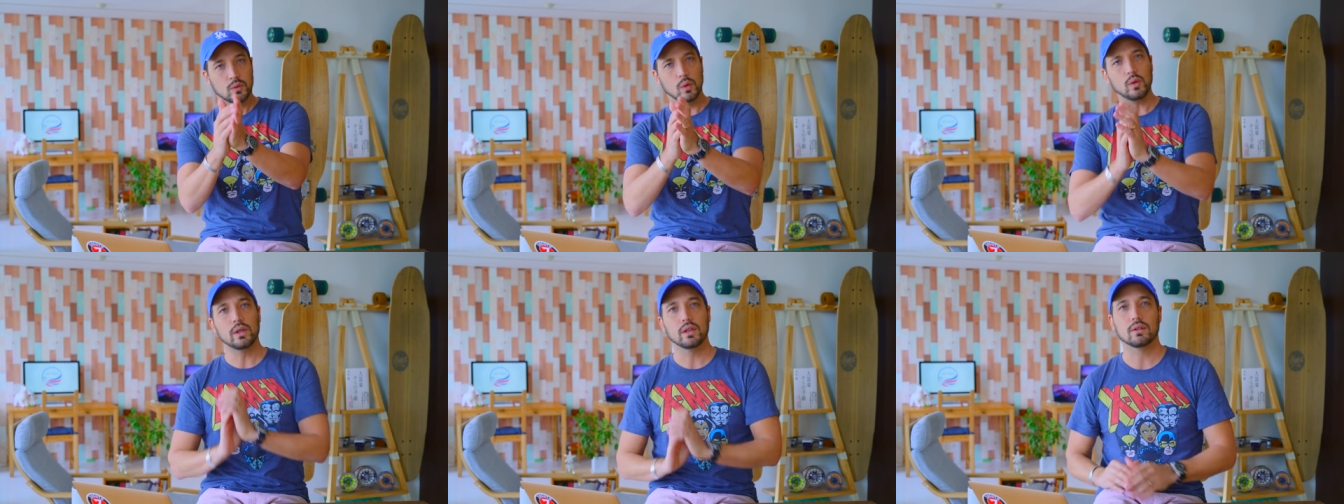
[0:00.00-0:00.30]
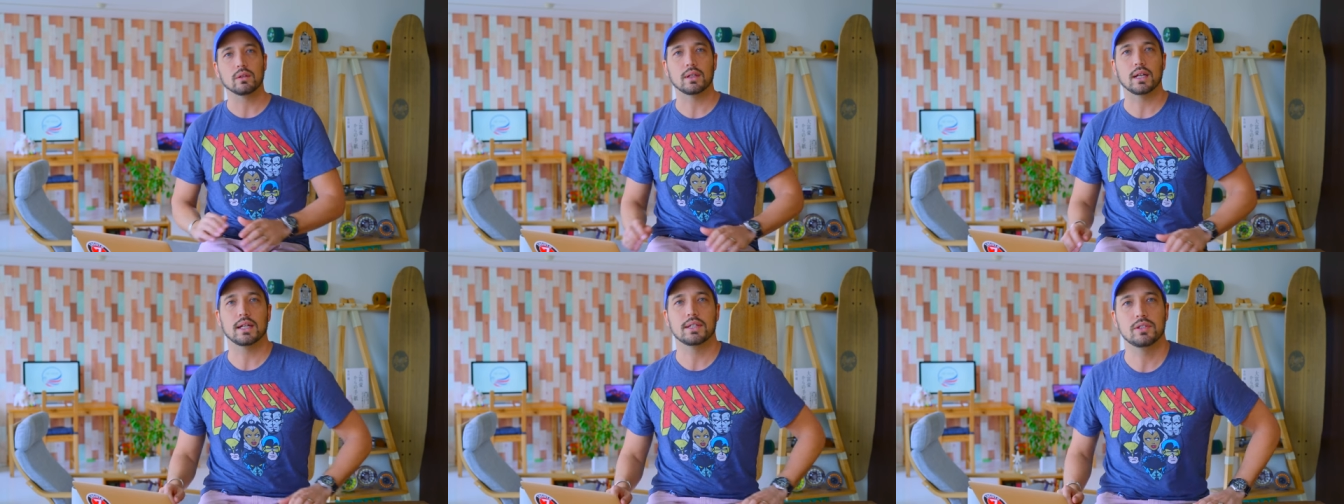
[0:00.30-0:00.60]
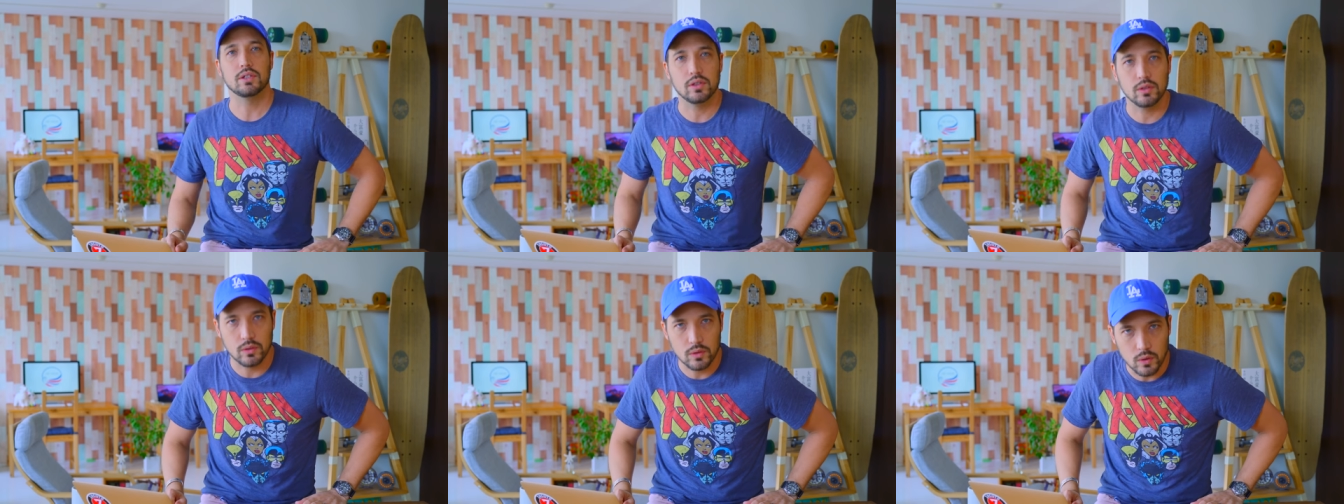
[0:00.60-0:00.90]
どういうことかっ
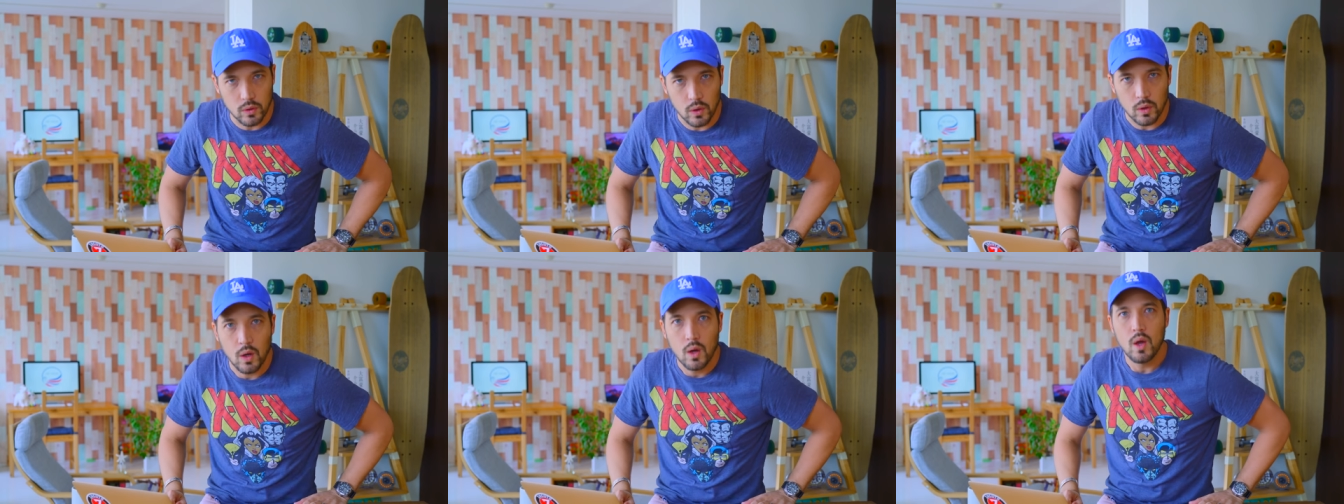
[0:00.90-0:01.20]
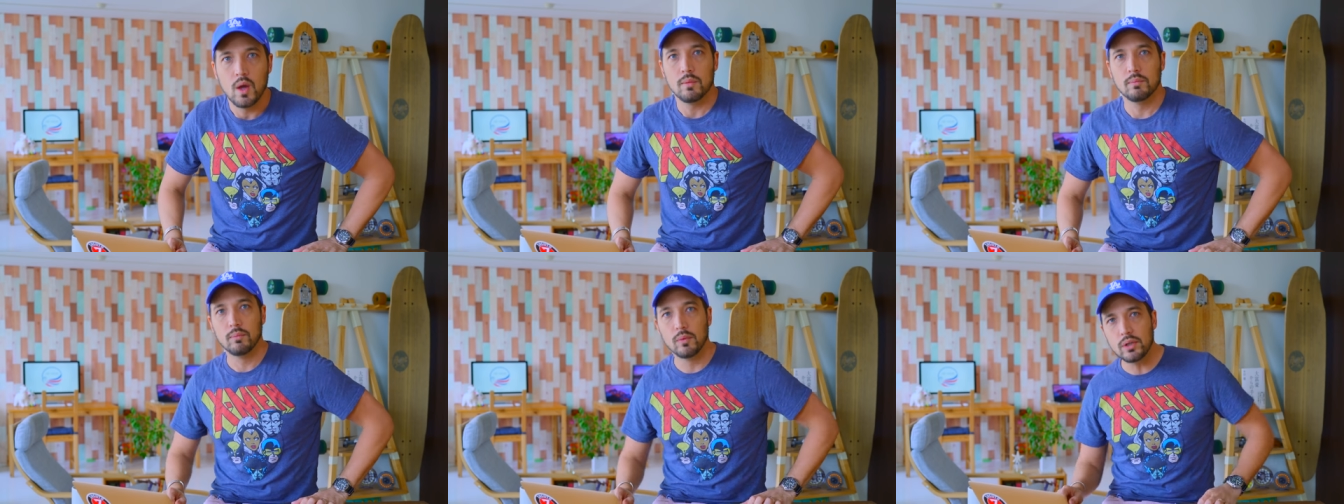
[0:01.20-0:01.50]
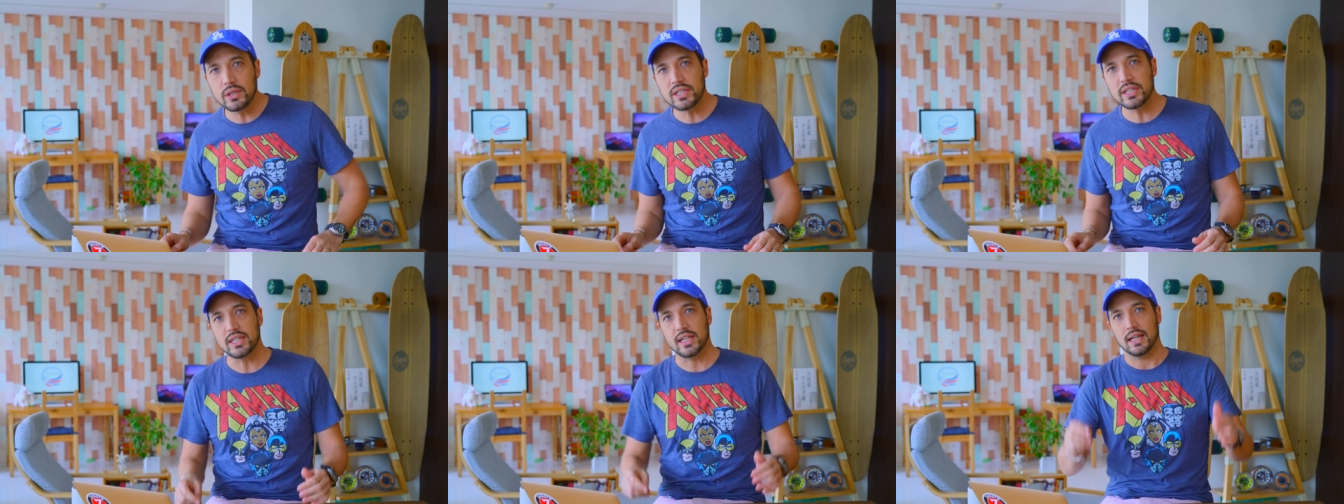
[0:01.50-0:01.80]
ていうと、
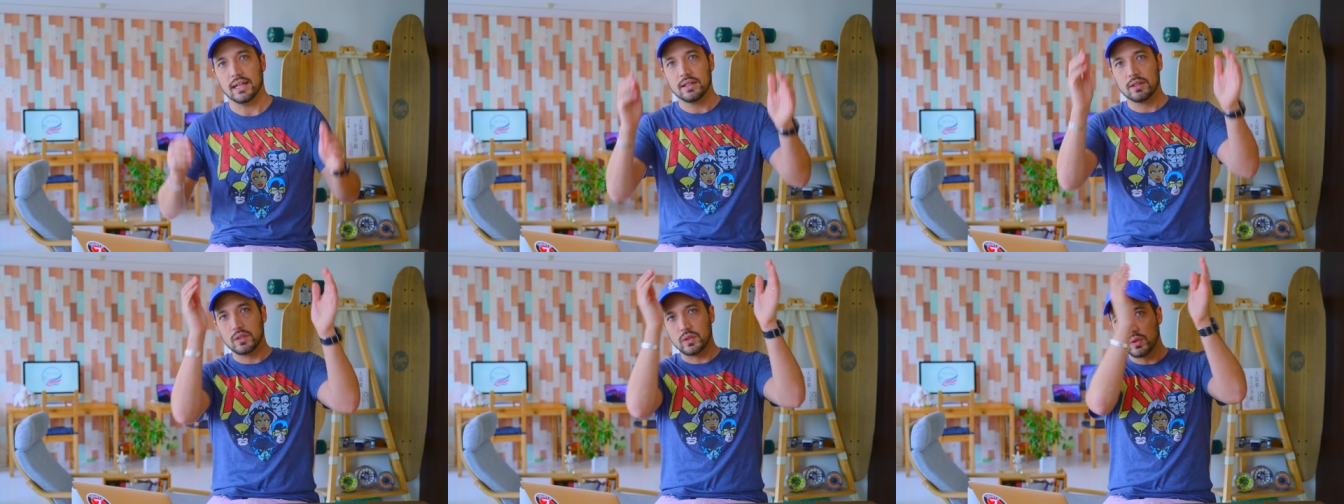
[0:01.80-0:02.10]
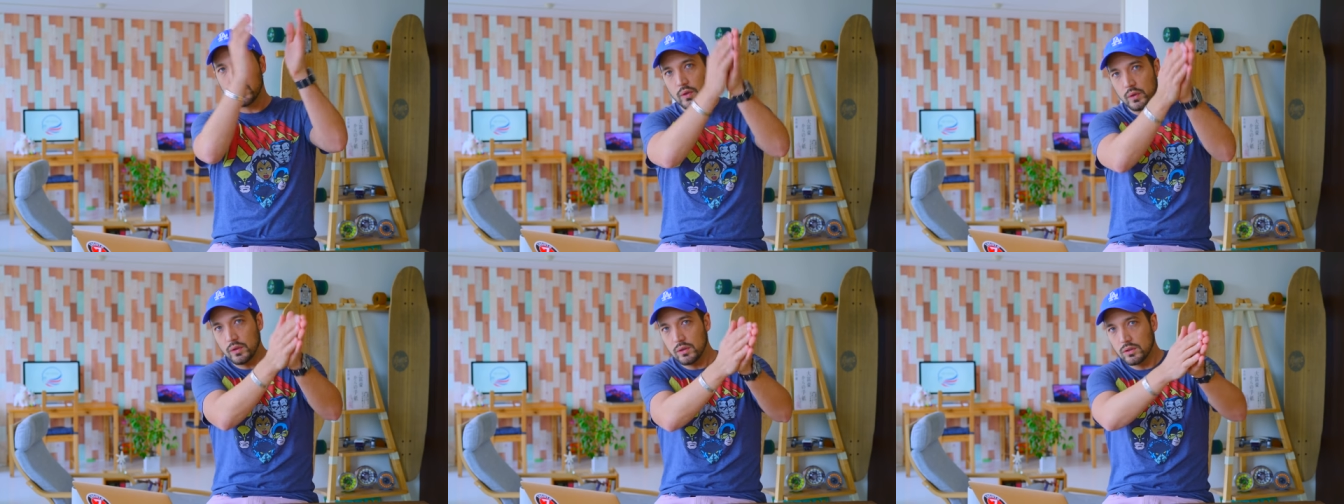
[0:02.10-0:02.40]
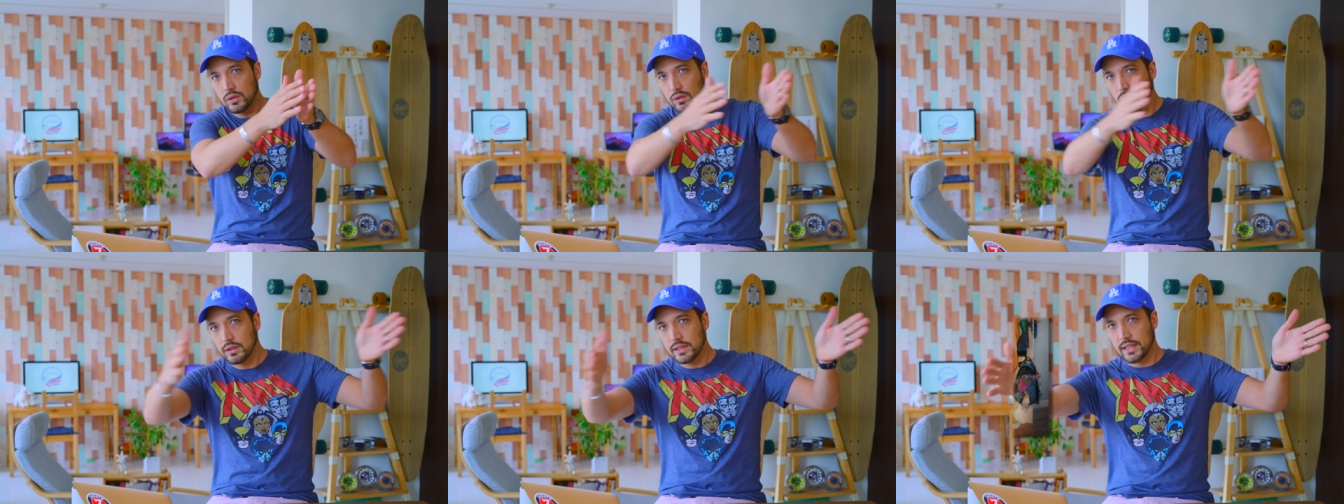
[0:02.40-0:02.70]
もしそ
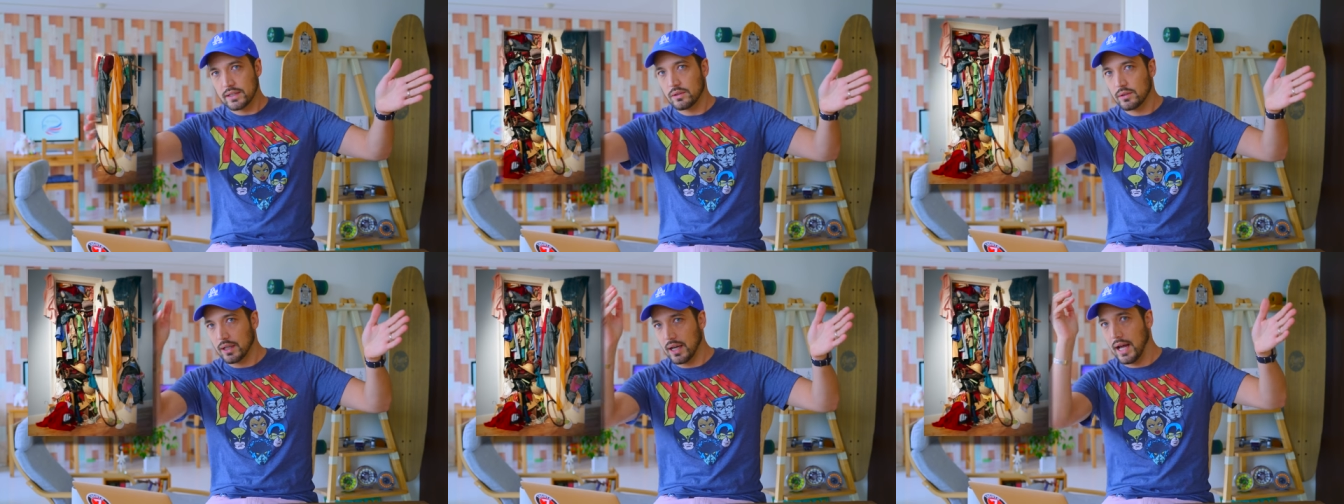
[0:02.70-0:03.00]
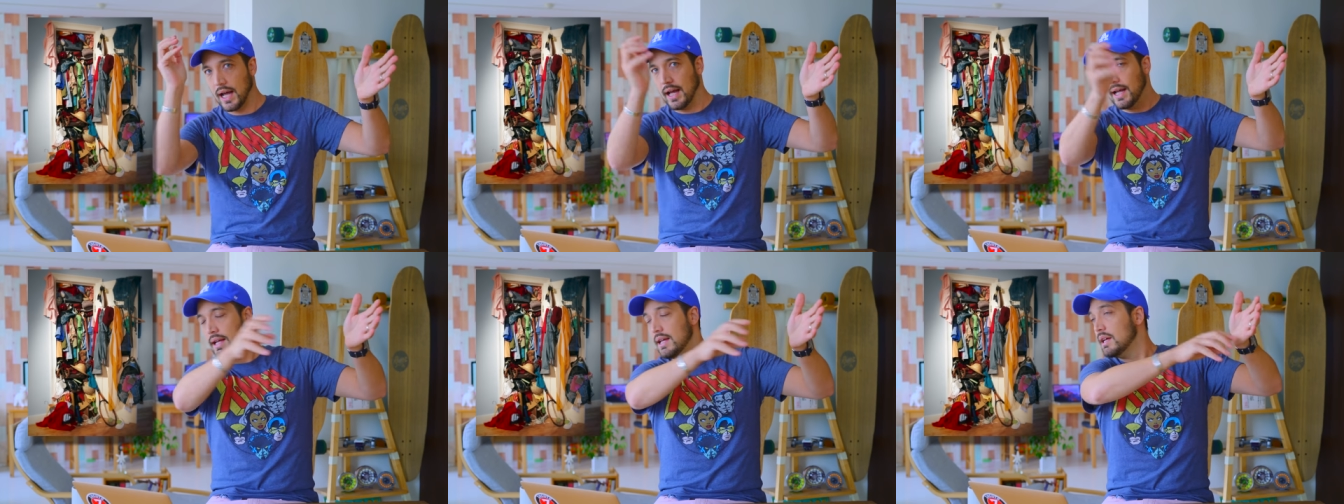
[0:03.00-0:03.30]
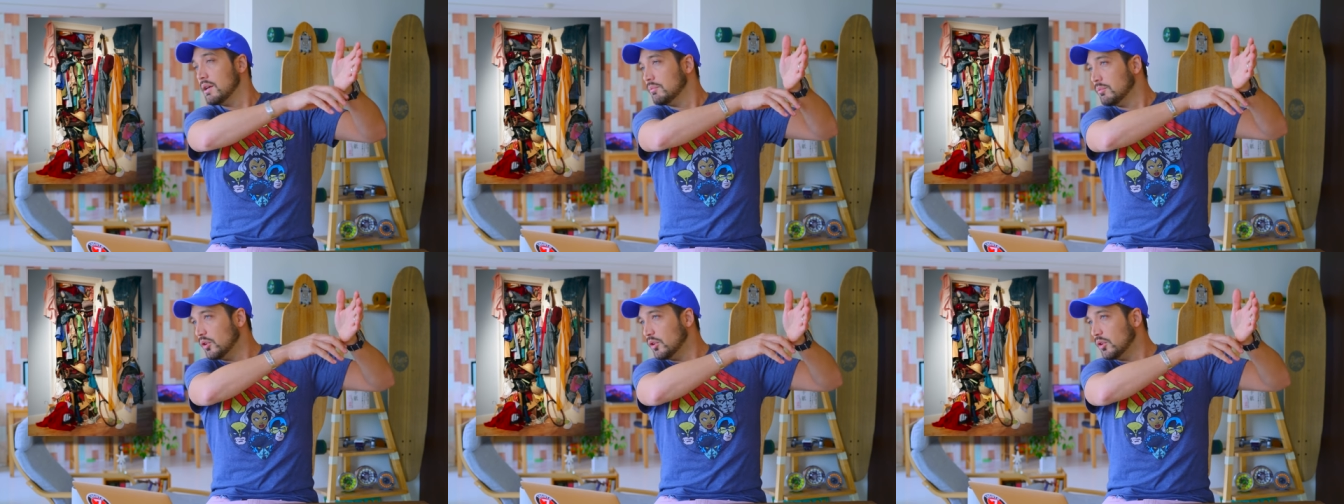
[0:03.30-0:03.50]
のクローゼットが